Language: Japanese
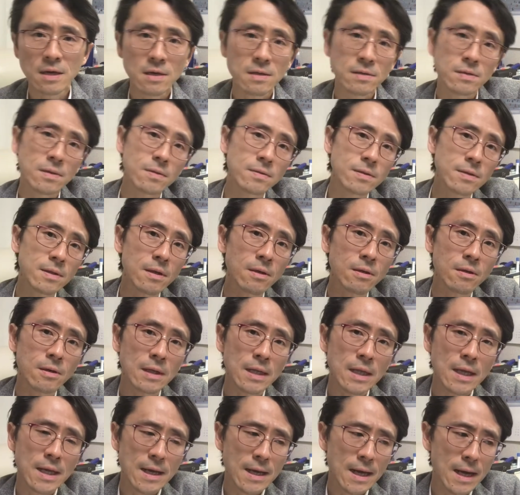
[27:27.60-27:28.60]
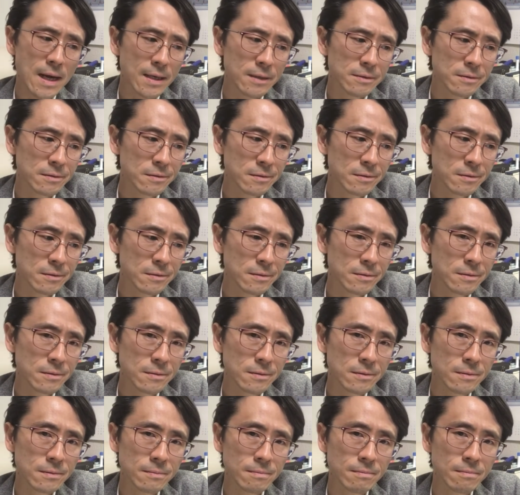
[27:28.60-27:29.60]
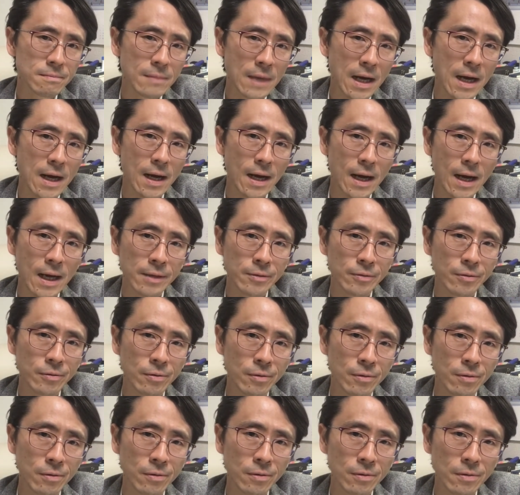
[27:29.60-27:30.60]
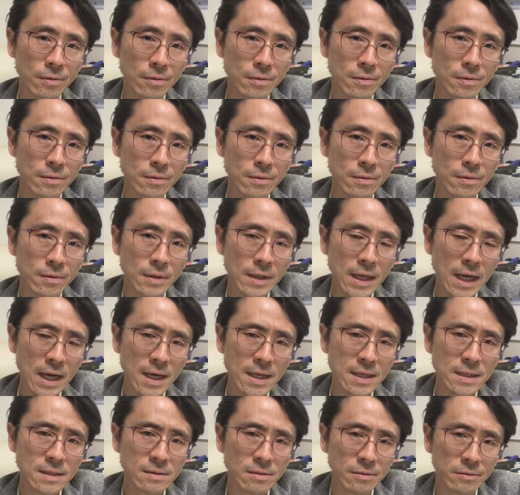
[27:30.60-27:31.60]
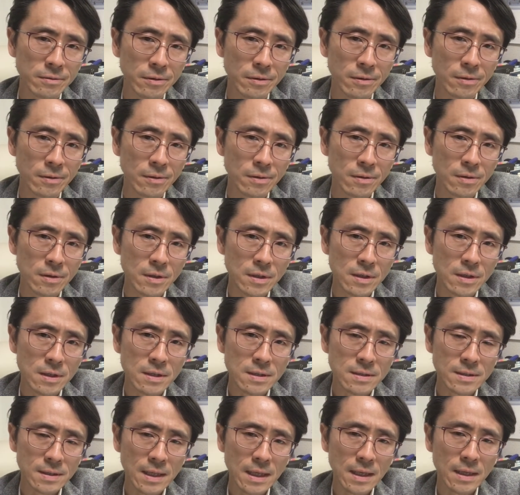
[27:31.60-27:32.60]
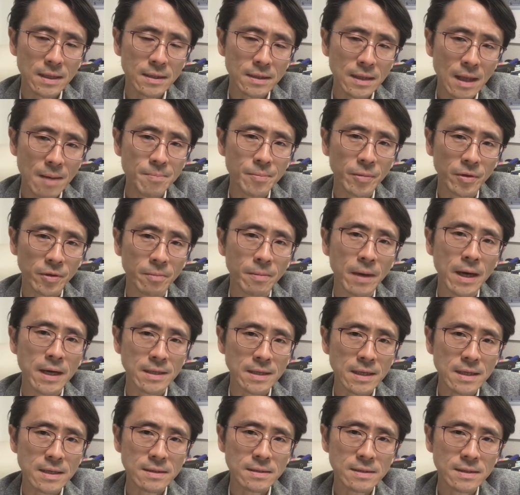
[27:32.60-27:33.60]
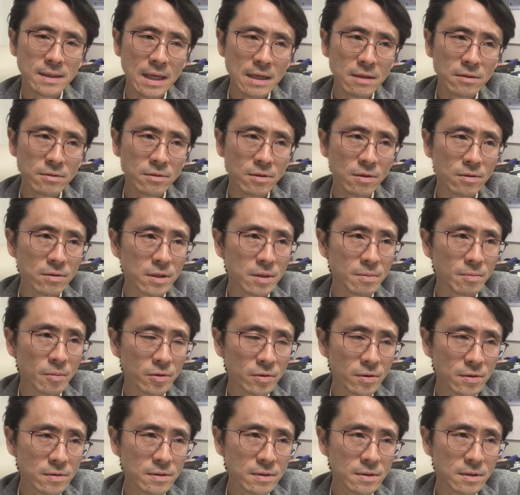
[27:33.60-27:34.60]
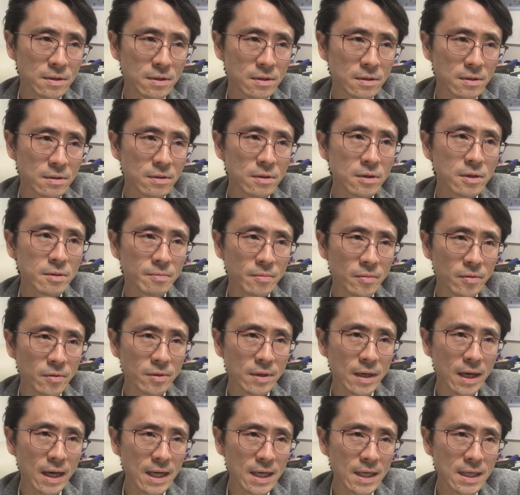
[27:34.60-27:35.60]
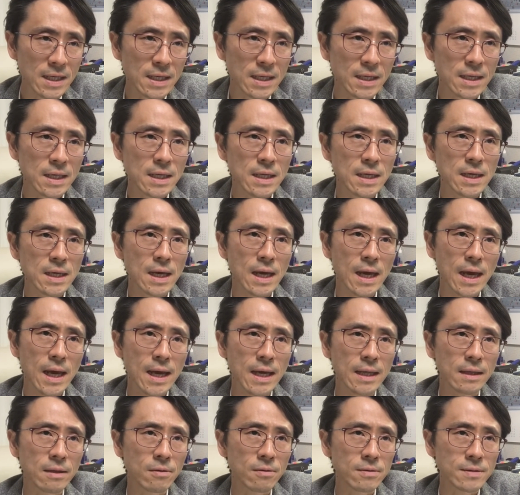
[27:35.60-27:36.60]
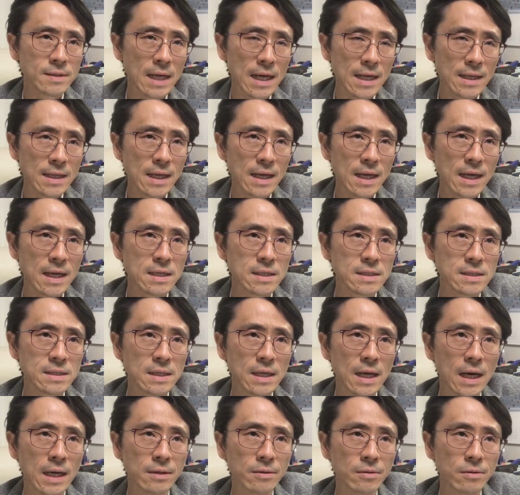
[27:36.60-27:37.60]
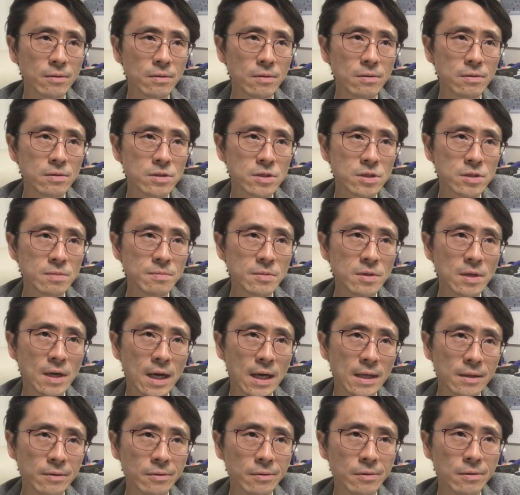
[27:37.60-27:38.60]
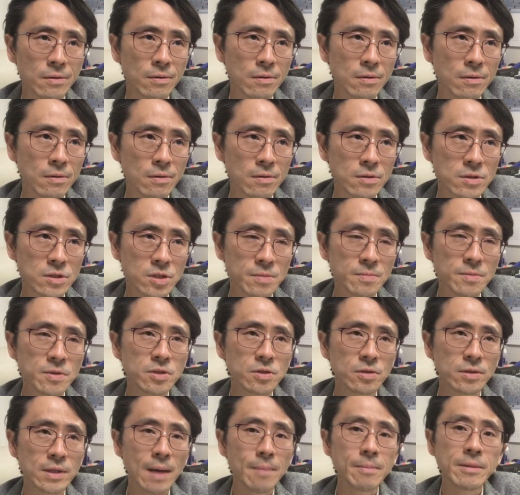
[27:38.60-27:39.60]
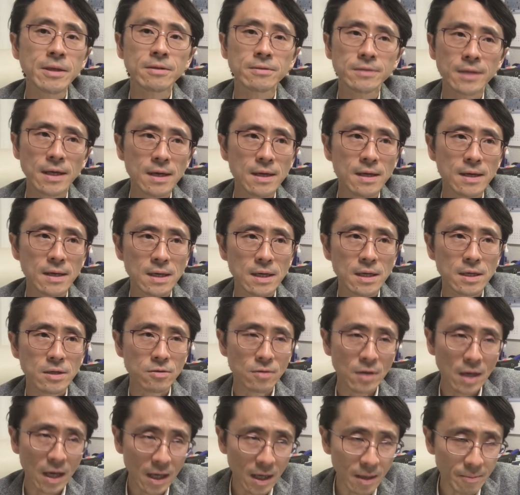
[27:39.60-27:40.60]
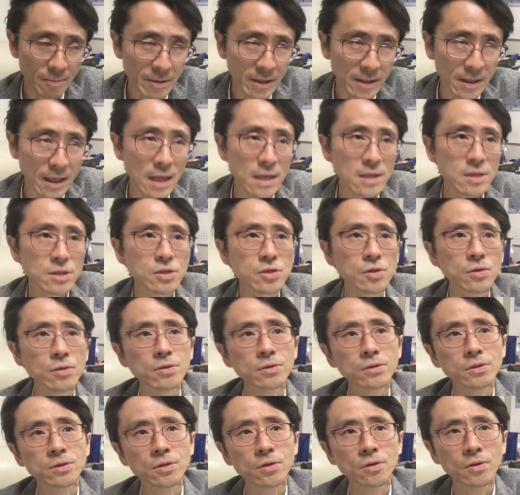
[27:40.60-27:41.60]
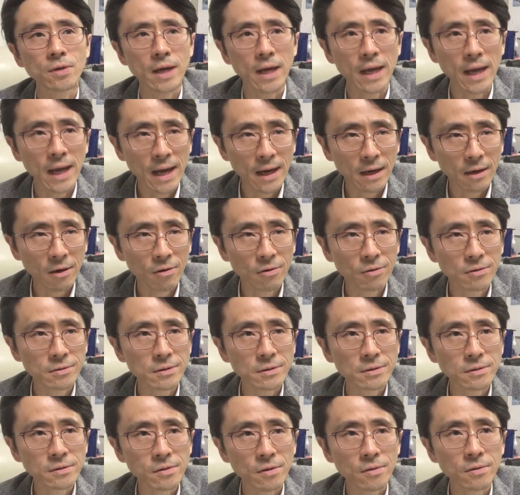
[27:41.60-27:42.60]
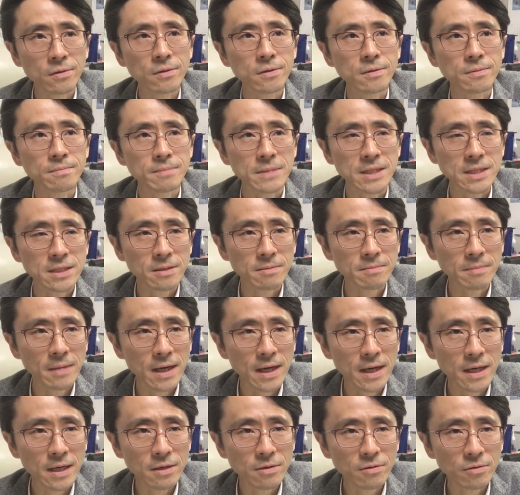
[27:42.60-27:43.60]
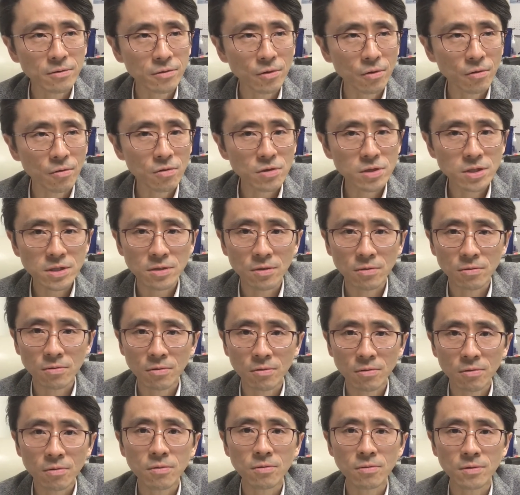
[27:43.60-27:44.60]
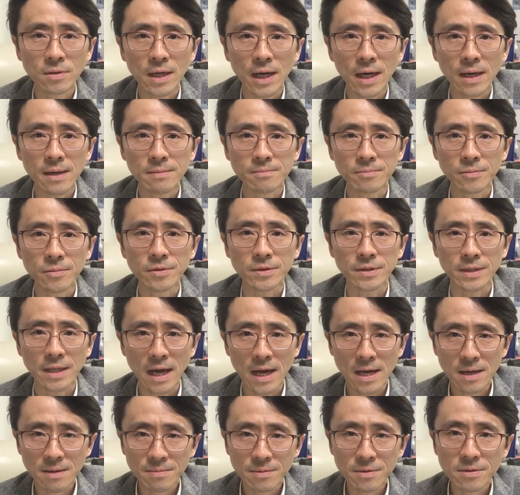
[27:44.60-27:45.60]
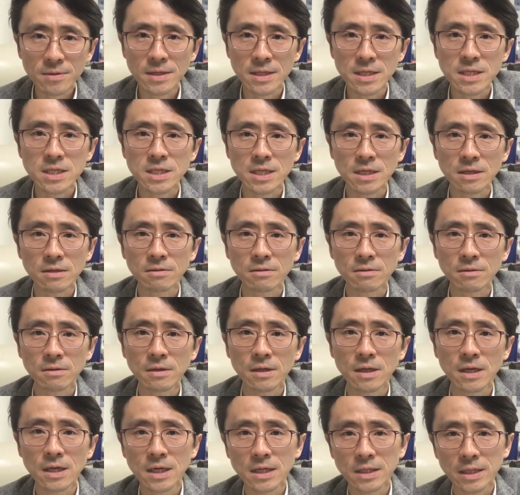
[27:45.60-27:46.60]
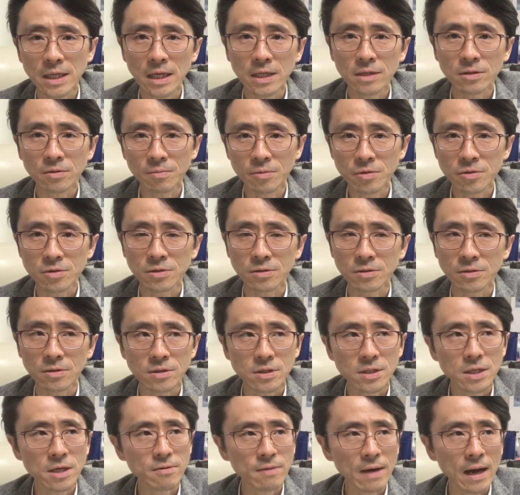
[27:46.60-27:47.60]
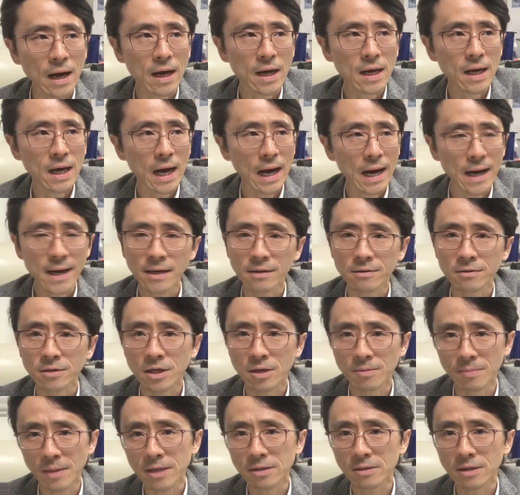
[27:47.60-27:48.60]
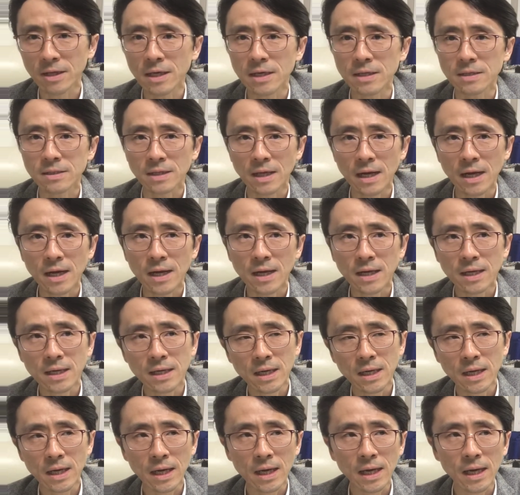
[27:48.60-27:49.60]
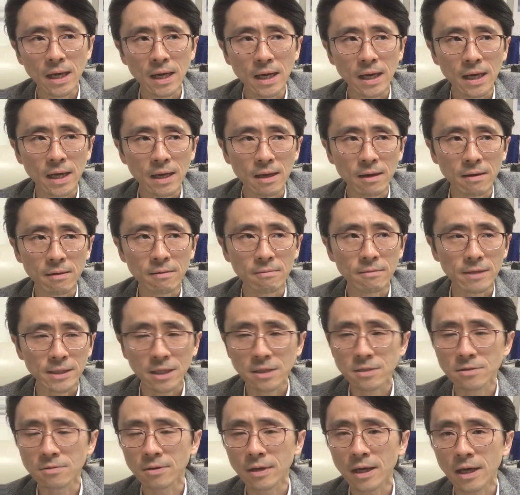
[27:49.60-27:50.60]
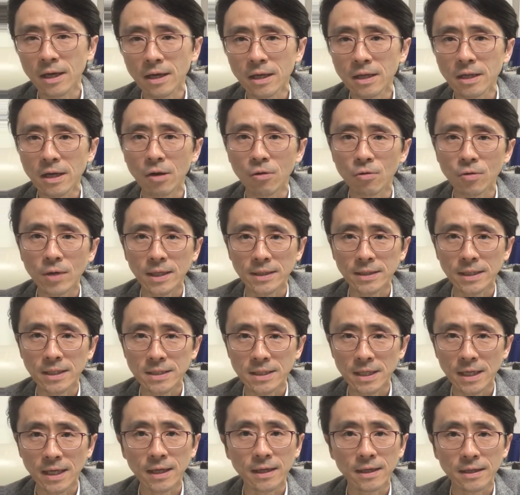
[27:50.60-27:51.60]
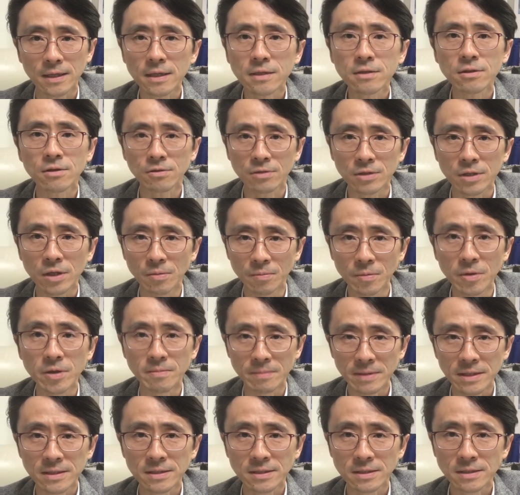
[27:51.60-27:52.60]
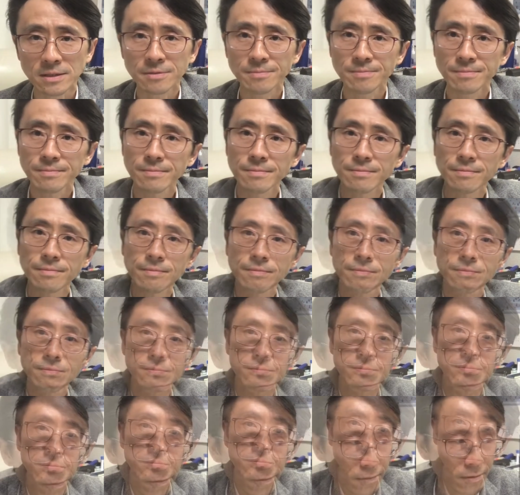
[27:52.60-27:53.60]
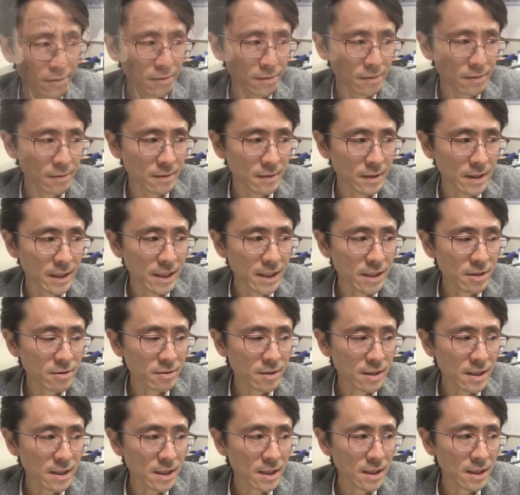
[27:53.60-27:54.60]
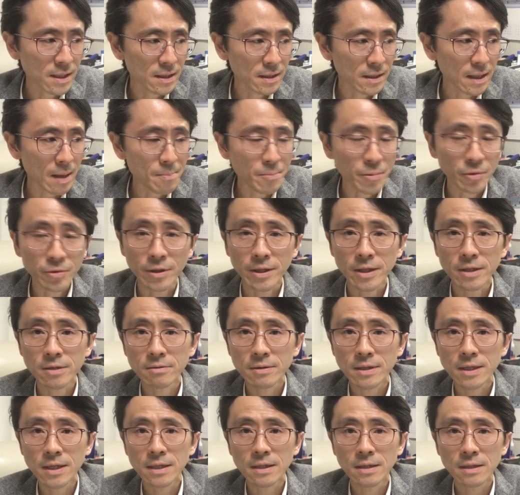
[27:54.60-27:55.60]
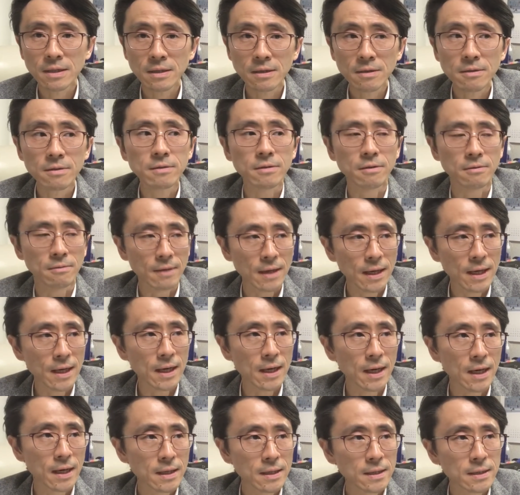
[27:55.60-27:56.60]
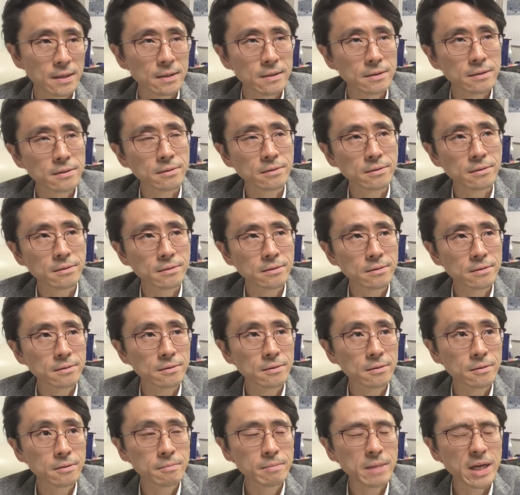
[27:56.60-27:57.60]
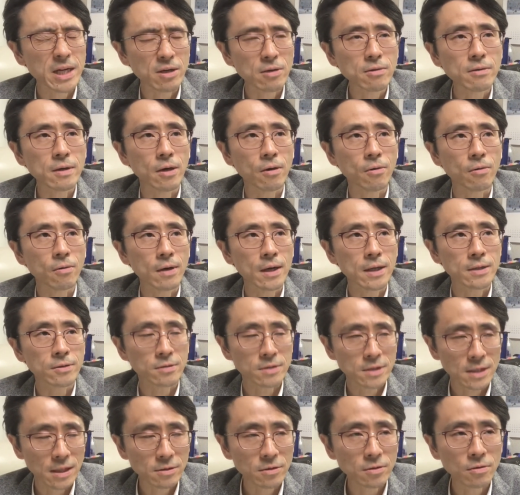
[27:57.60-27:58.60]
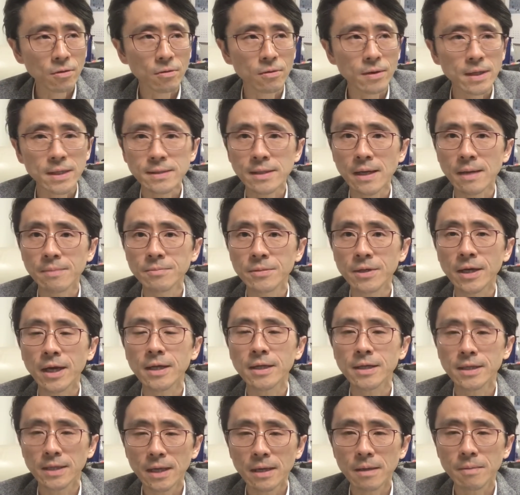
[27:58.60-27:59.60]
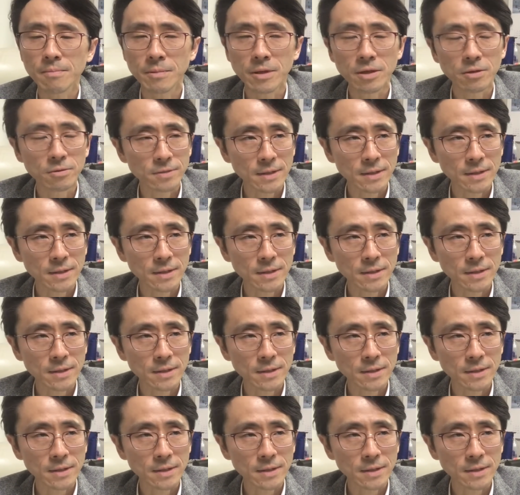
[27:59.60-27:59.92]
そうするとあのー、まああのー、やはりその店舗の場合ねスケルトンに戻すっていうよりもやはり、えーと、最低限あの事務あの事務所並みのね床壁天井とエアコンと水回りを残しておく方がもうだいぶリーシングテナント募集としては早く決まるケースがえー、私の経験では多かったんじゃないかなというふうに思います。だからこの居抜き店舗の居抜きっていうのはそのまあ、今日はどっちかというと大家さん向けにねビロー